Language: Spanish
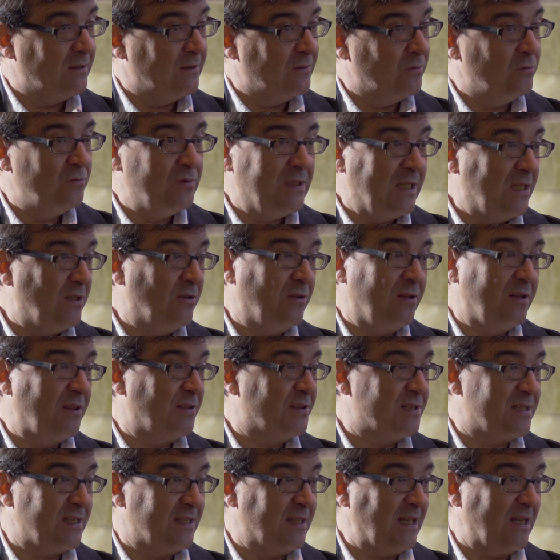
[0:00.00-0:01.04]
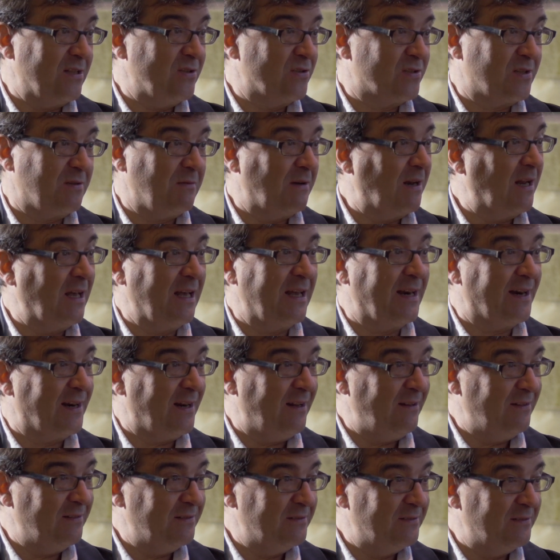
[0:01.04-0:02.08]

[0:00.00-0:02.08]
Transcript: un niño de 17 años que va a la guerra